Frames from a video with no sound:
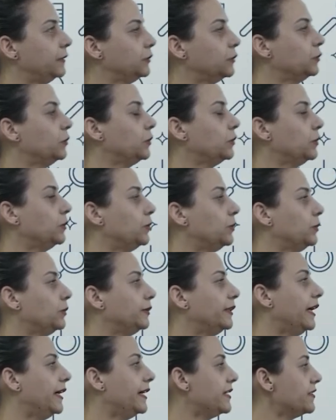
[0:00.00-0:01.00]
do,
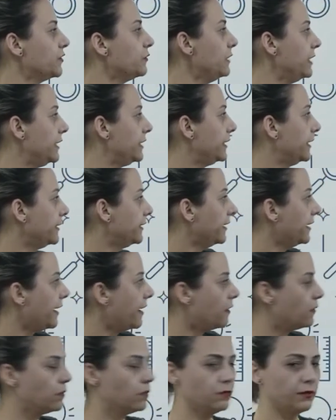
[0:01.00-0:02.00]
da gasolina, que
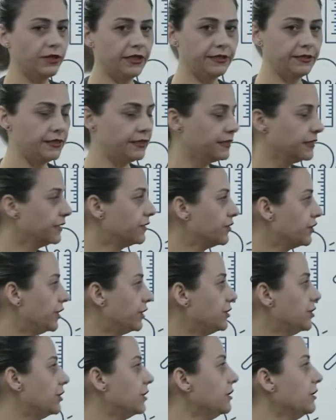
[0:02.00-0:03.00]
é o item que a
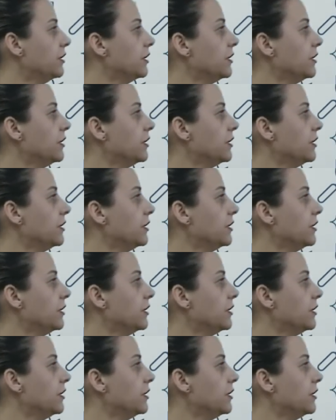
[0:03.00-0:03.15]
gente